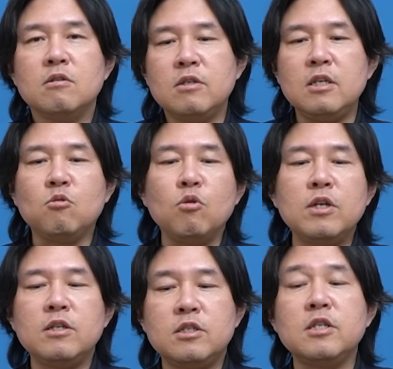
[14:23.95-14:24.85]
이
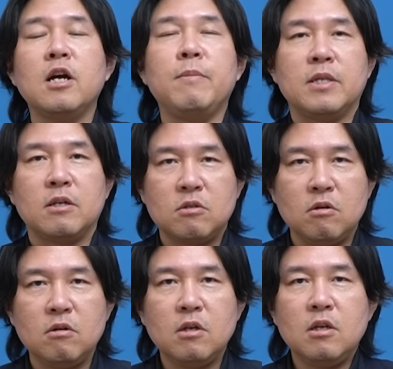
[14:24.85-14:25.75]
공이
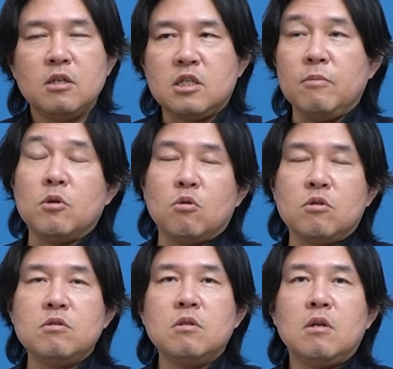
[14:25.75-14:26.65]
치하받아서
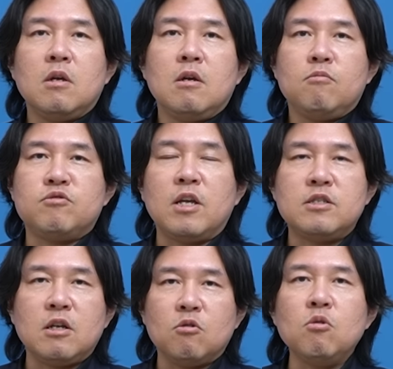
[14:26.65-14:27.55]
김현옥은
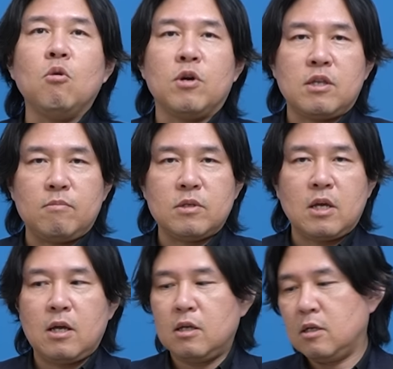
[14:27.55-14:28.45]
부산시장으로 오게
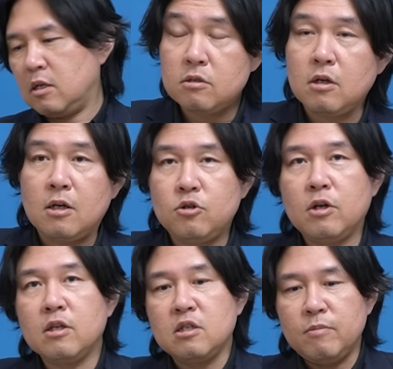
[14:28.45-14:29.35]
됩니다. 제가
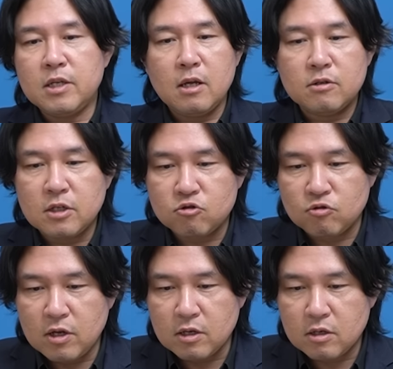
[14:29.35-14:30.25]
최근에 재밌게 읽은 책
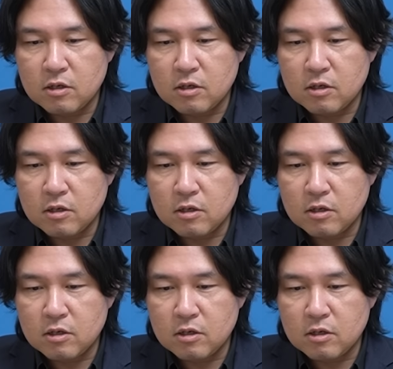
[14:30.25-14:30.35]
중에